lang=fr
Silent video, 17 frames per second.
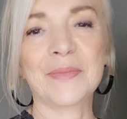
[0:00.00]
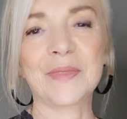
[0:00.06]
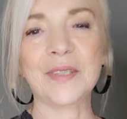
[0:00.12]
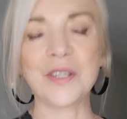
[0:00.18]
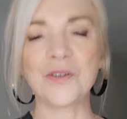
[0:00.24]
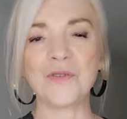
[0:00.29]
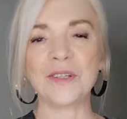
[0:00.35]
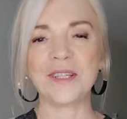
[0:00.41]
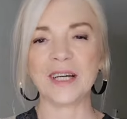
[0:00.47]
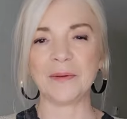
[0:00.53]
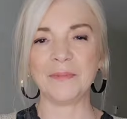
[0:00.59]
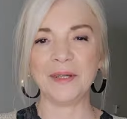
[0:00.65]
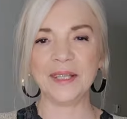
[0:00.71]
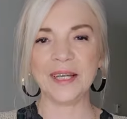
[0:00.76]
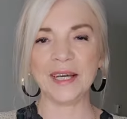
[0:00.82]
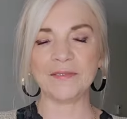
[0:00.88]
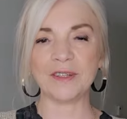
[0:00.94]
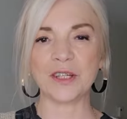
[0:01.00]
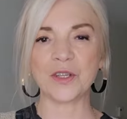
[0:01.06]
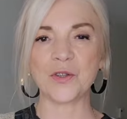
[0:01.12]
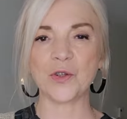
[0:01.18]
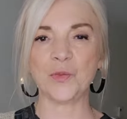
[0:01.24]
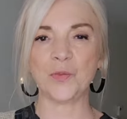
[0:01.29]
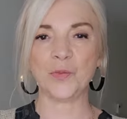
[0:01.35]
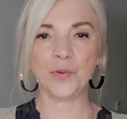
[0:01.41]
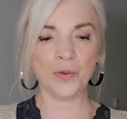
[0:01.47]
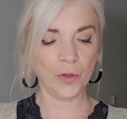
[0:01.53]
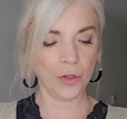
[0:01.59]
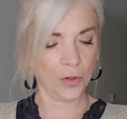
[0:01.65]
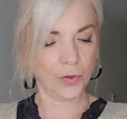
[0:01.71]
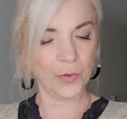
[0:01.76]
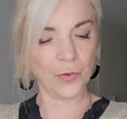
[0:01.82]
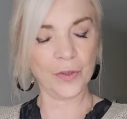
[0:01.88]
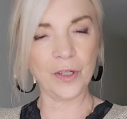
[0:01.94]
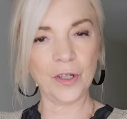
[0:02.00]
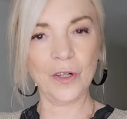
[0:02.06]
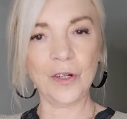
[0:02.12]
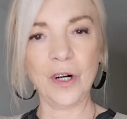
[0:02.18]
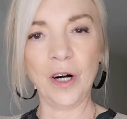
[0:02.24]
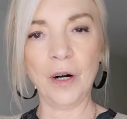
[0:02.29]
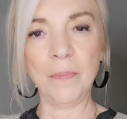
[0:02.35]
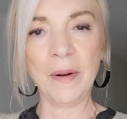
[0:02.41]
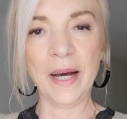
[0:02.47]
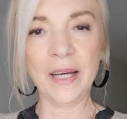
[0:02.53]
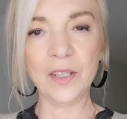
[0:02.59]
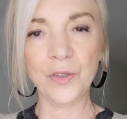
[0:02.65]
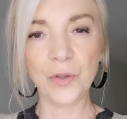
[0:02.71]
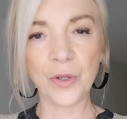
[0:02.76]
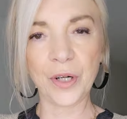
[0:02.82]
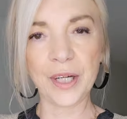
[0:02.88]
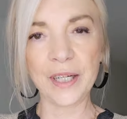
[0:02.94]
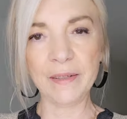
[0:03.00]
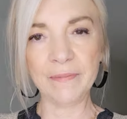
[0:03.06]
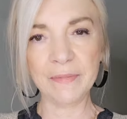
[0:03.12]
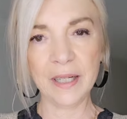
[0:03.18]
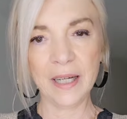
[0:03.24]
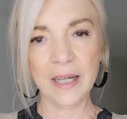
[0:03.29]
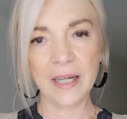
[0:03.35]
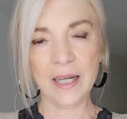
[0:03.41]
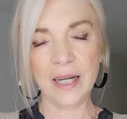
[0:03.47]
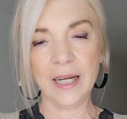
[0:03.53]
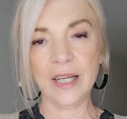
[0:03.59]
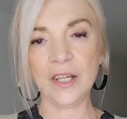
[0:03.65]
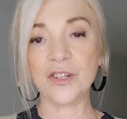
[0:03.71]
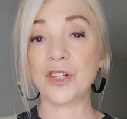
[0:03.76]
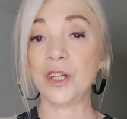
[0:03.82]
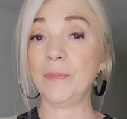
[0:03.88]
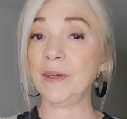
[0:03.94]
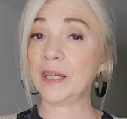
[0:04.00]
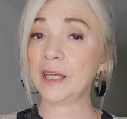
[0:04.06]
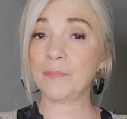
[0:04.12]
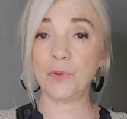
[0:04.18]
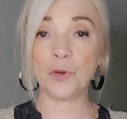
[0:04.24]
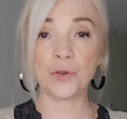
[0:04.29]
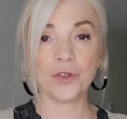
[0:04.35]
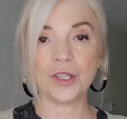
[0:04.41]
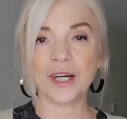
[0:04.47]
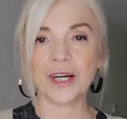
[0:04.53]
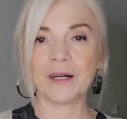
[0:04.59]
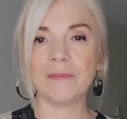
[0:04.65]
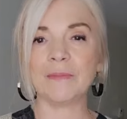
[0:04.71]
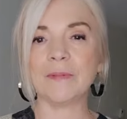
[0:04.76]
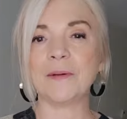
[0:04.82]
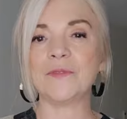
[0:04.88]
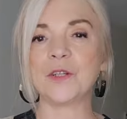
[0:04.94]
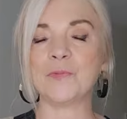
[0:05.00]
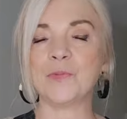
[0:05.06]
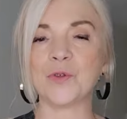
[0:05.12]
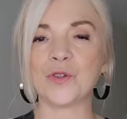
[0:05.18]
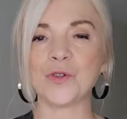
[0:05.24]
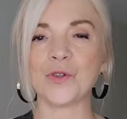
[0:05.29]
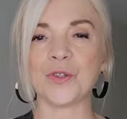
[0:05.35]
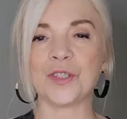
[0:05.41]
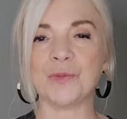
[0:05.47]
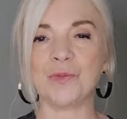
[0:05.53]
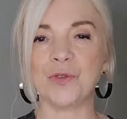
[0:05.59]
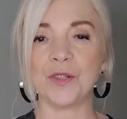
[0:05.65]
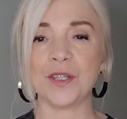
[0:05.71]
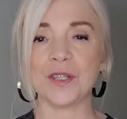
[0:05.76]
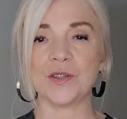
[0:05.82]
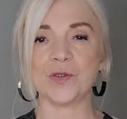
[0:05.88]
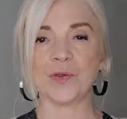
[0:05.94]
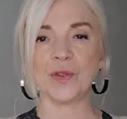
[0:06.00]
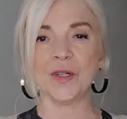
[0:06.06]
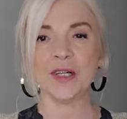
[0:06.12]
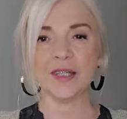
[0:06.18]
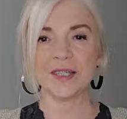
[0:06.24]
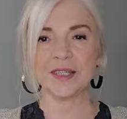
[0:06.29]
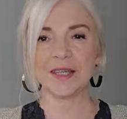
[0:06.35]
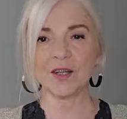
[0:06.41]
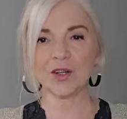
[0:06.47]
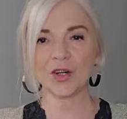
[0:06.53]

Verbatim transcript: Et je vais terminer avec ce pull donc euh, en maille dorée, léger, mais qui peut tenir quand même un petit peu chaud en début de saison. C'est le